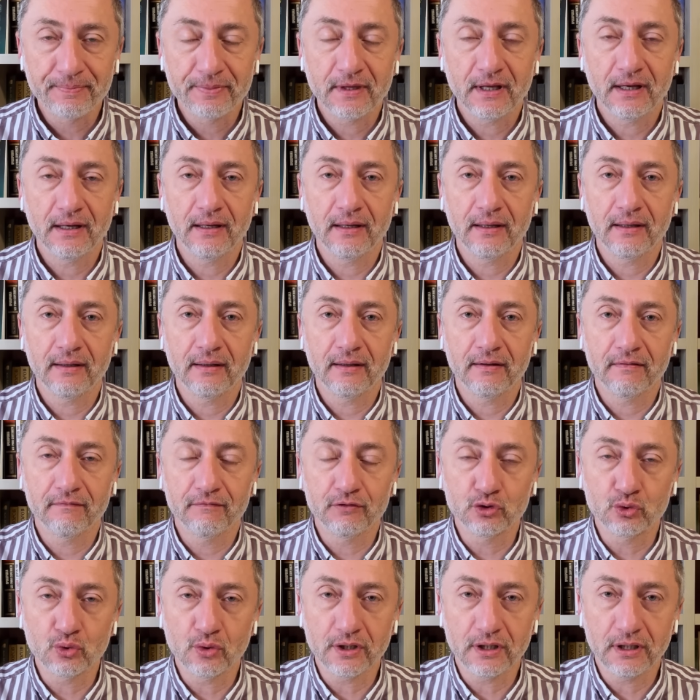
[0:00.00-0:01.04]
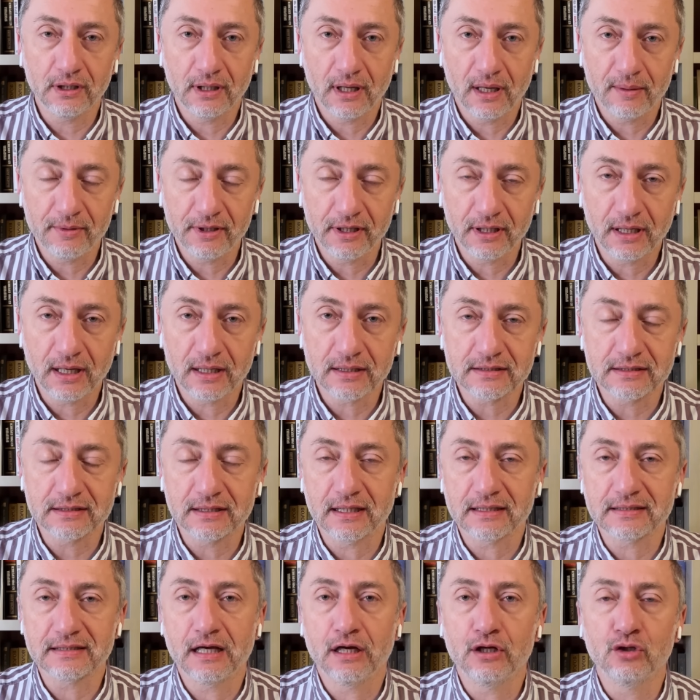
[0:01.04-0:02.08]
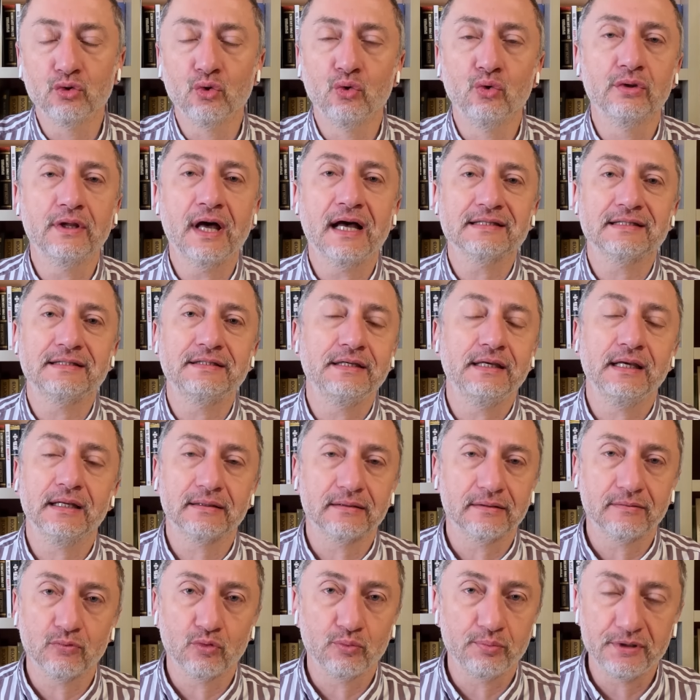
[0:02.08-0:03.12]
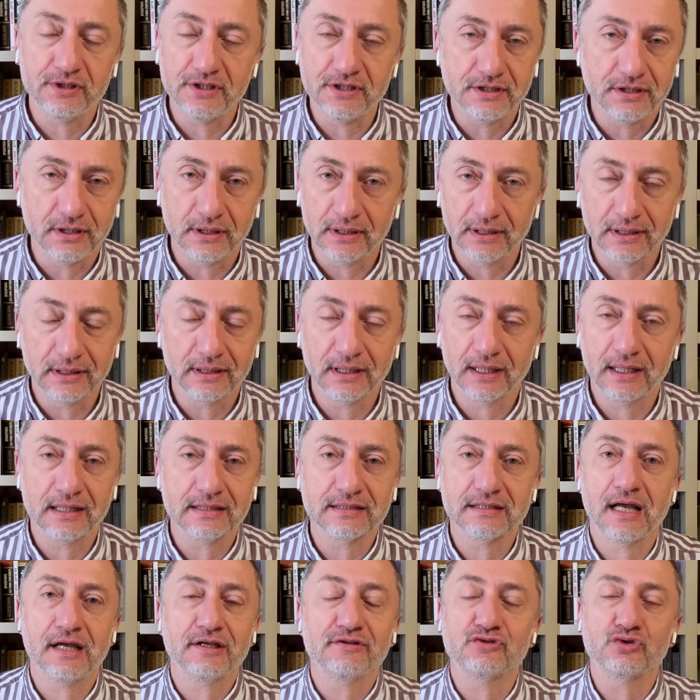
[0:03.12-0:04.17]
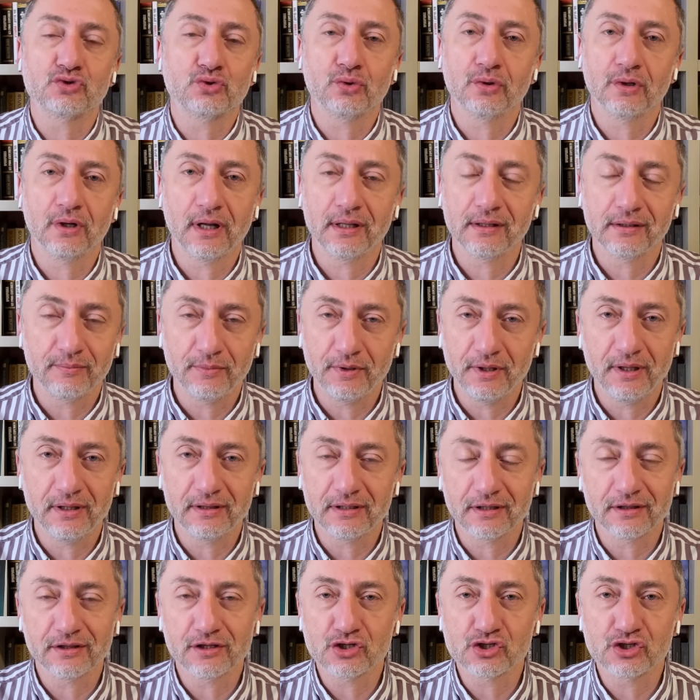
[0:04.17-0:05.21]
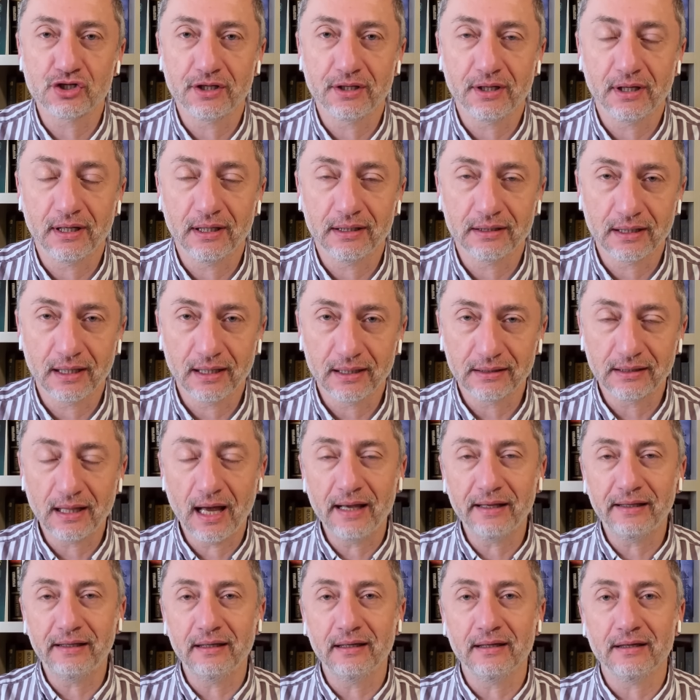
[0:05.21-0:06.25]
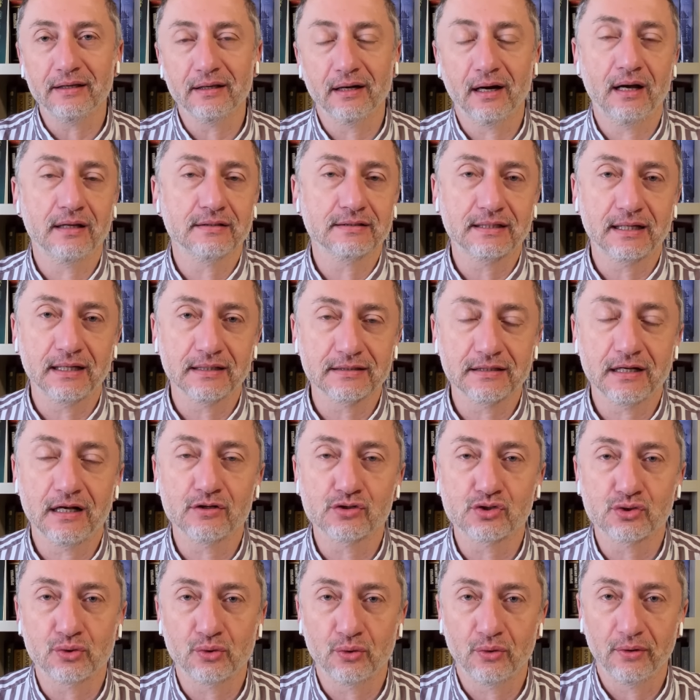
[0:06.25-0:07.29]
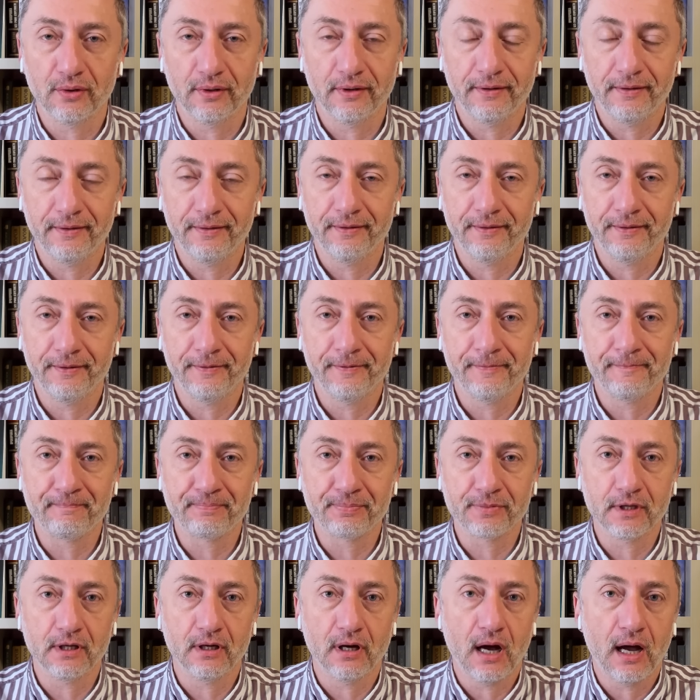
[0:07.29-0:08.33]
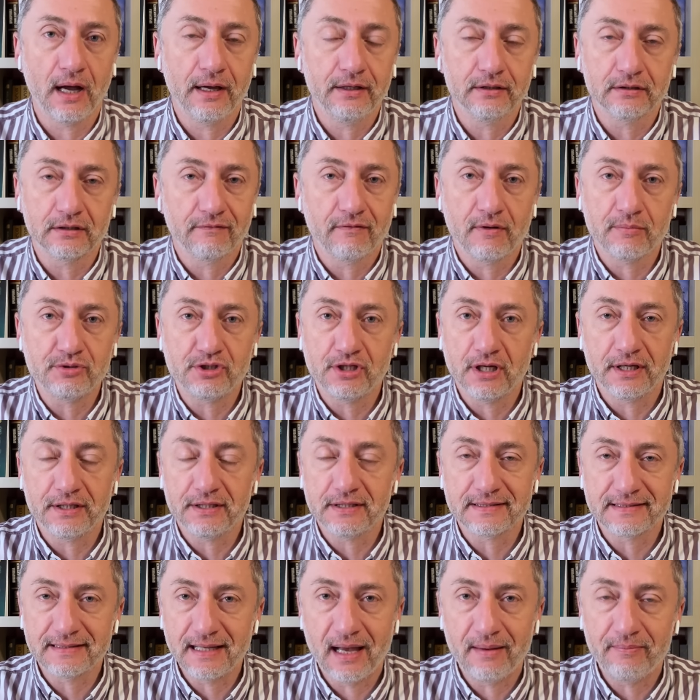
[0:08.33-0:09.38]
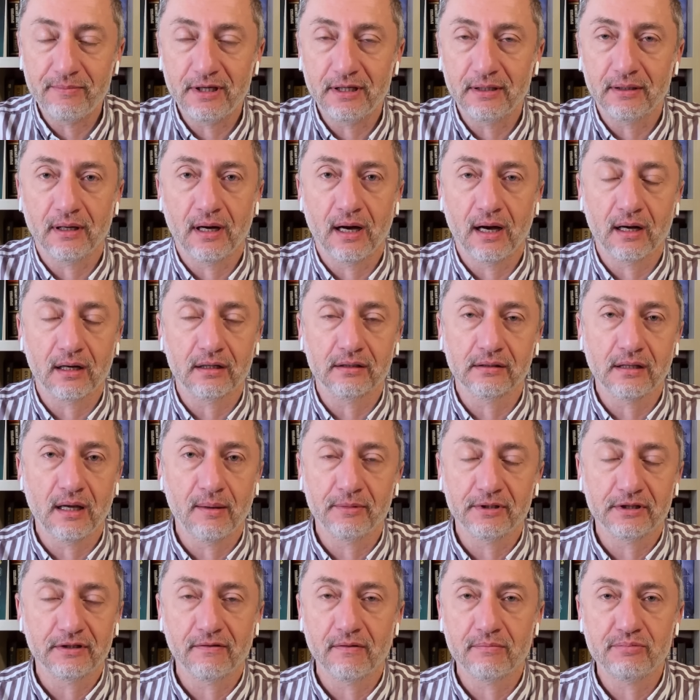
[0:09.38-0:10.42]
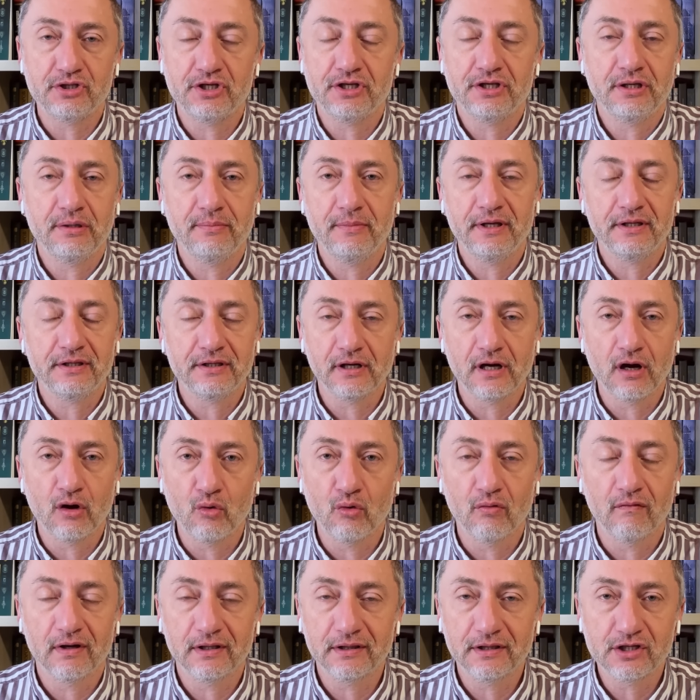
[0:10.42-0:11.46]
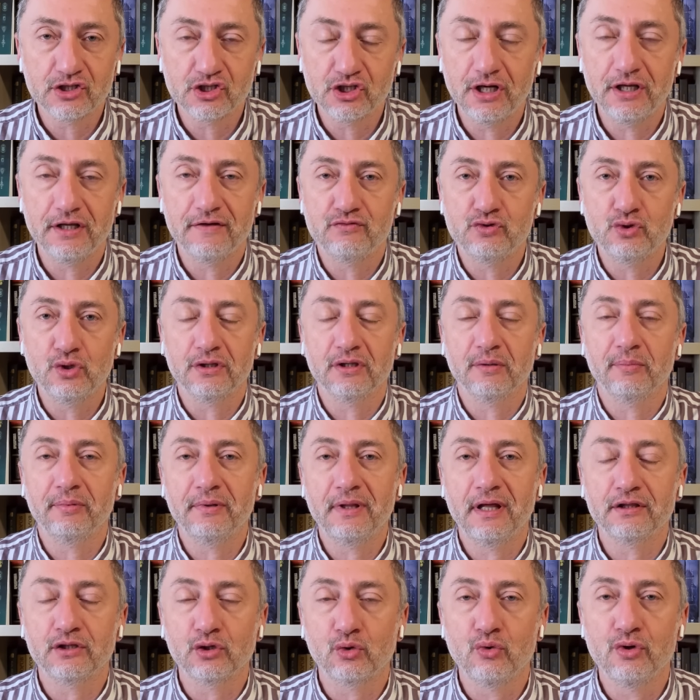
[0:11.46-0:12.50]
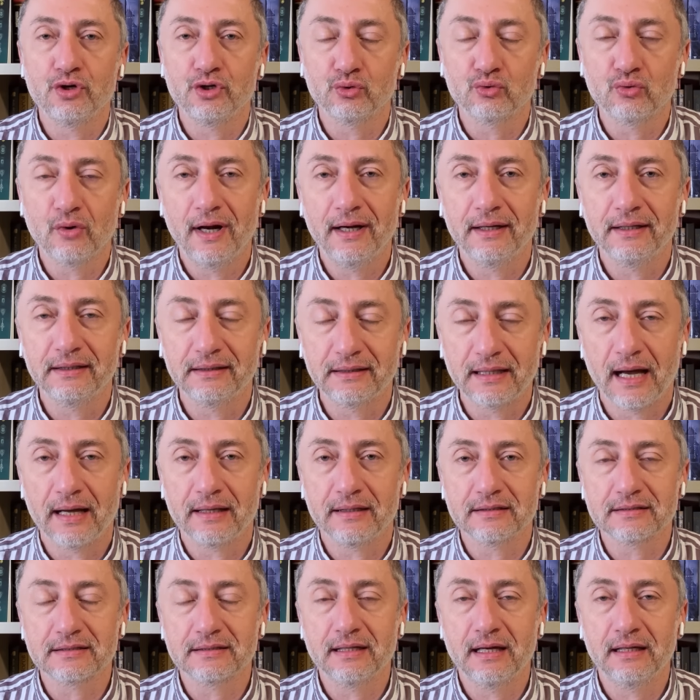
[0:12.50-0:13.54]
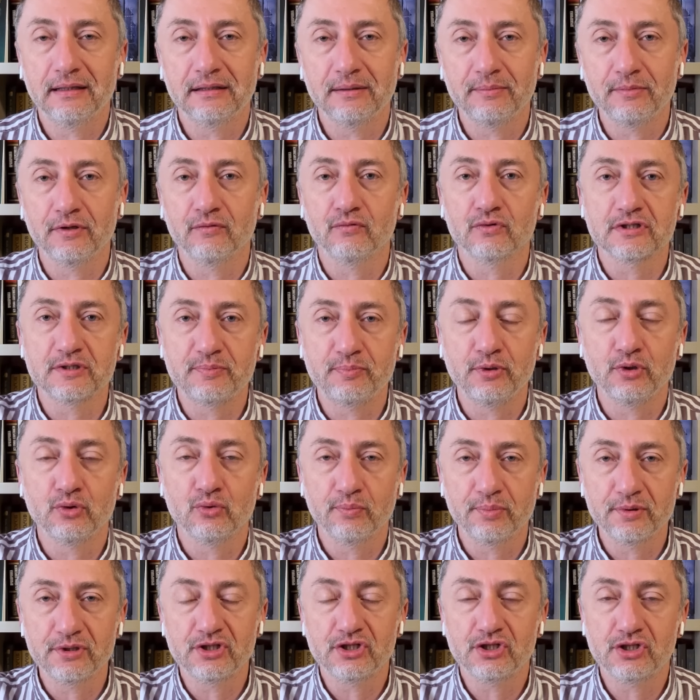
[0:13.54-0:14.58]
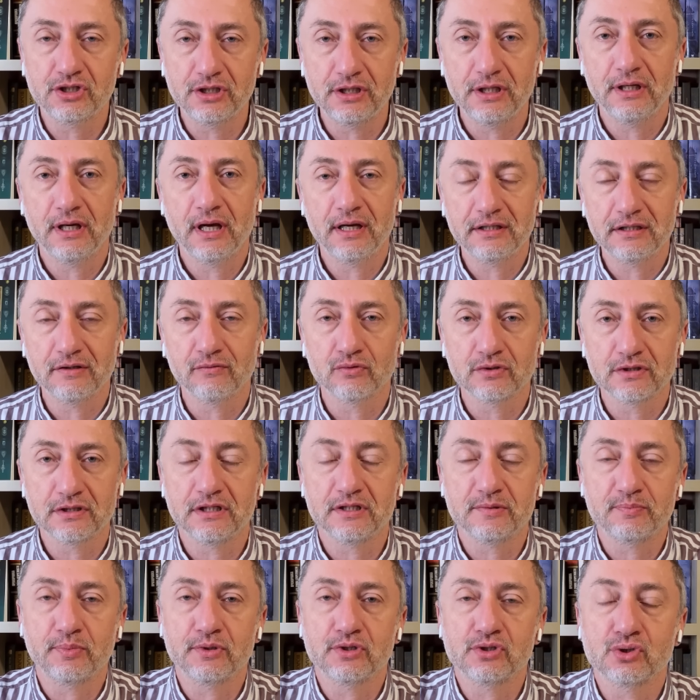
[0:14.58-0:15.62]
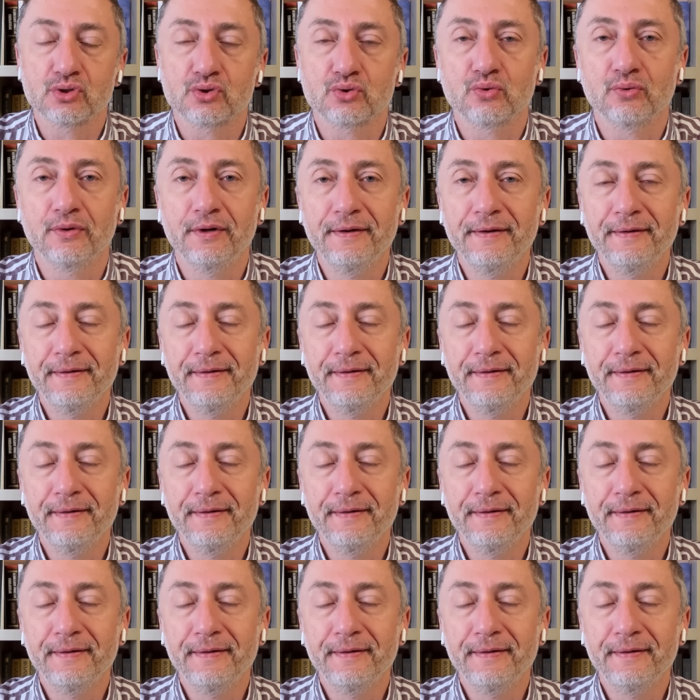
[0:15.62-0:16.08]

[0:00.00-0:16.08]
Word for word: Э, в итоге американцы сказали, ну у нас нет убедительных доказательств, что Иран имеет отношение к этой атаке. Иран сказал, что э, а это вообще они сами, а к нам это вообще не имеет никакого отношения. Все это напоминает такой ритуальный танец, да, ты мне вот спину почеши, и я тебе вот здесь почешу.